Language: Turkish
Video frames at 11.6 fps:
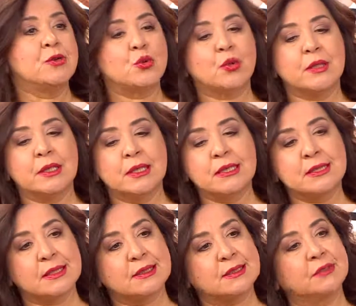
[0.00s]
Çünkü dediniz hı
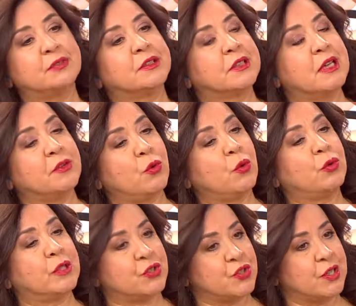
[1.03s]
hı. ki sıfırdan 10
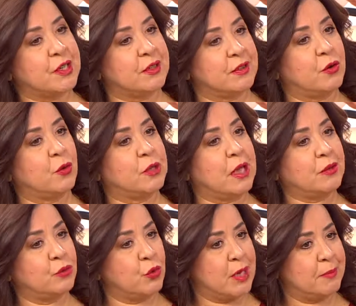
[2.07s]
yaşa kadar
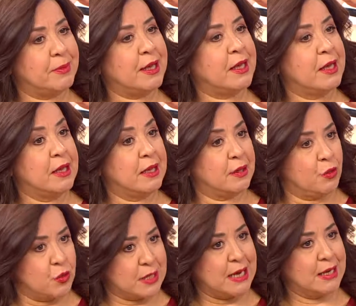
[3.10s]
olan dönemde hı hı
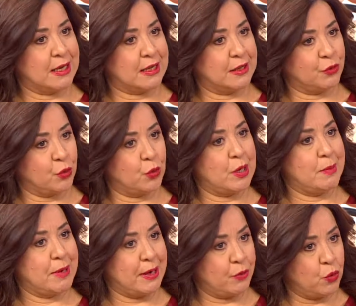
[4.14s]
özellikle evet,
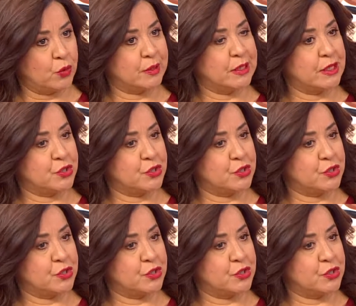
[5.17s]
görülebilen, özellikle.